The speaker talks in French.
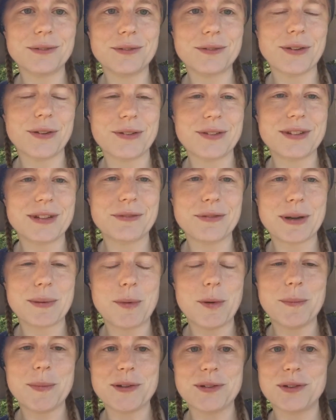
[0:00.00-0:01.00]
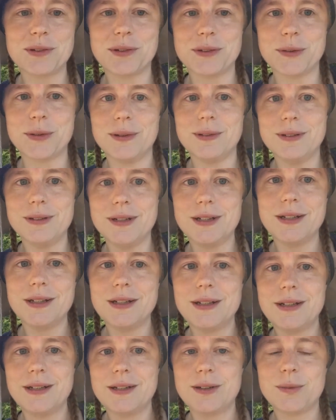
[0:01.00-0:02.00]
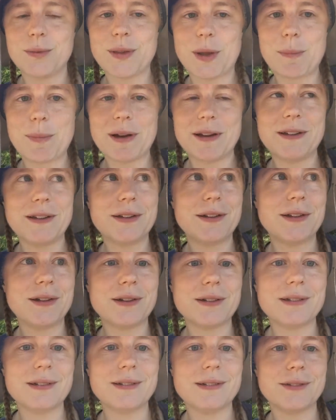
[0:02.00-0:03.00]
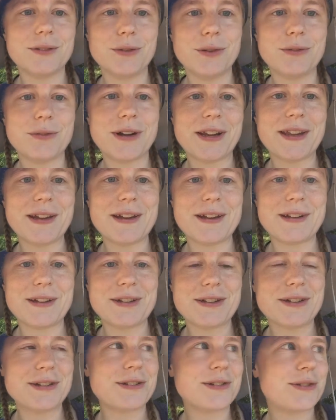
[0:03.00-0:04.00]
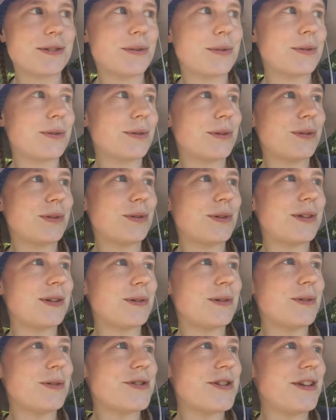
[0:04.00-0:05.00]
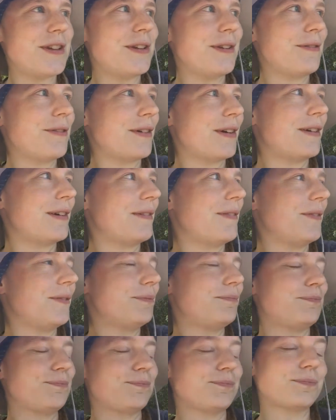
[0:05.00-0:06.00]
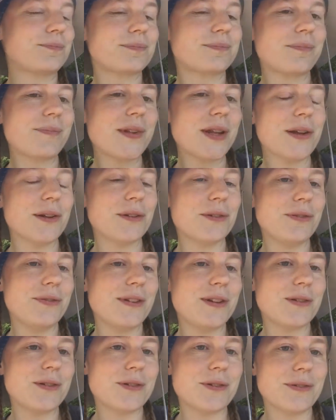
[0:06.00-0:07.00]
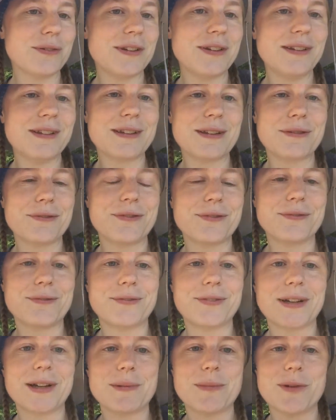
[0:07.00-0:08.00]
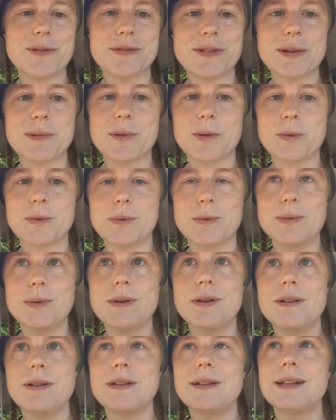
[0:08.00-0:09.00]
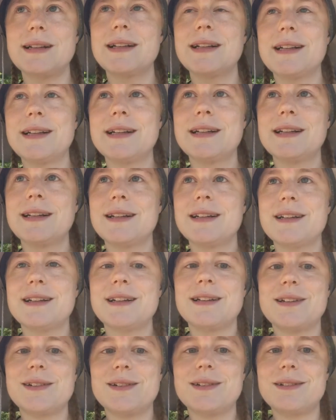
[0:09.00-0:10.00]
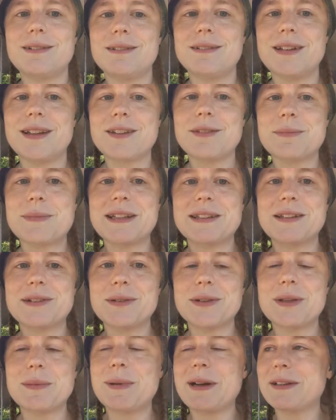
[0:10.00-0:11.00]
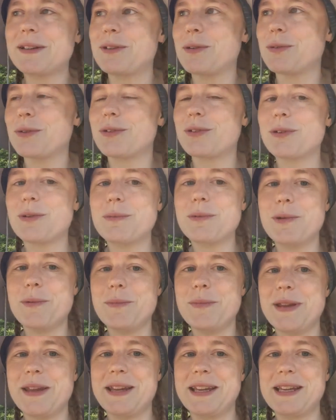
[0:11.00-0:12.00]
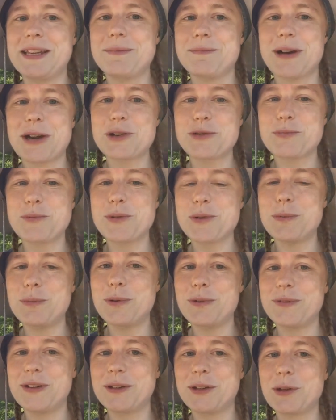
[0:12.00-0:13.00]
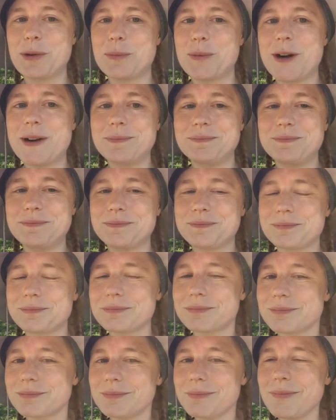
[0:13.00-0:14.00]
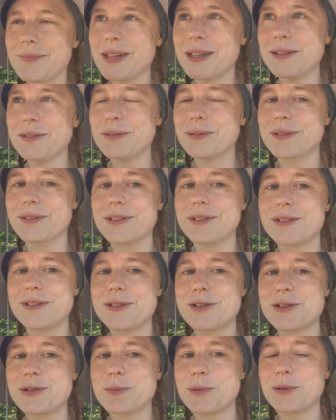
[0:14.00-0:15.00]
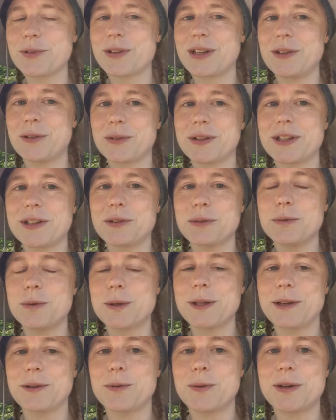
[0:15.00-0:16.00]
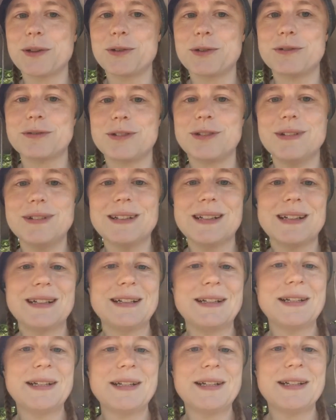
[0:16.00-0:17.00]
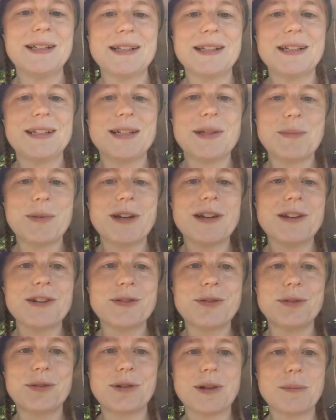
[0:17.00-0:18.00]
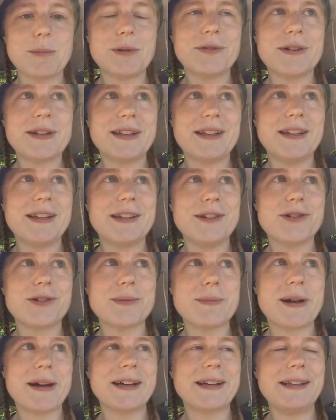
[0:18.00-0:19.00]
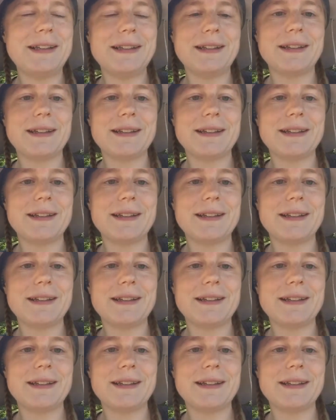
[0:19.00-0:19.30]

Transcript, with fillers: Enfin, c'était vraiment passionnant. On a parlé euh, de voyage, de, théologie, enfin, de philosophie. C'était vraiment, vraiment cool. Euh, là, ce matin, on est parti ensemble, mais il marche beaucoup plus vite que moi. Donc, euh, je pense qu'il est en train de courir loin devant. Et moi, là, je suis un peu fatiguée, je m'arrête.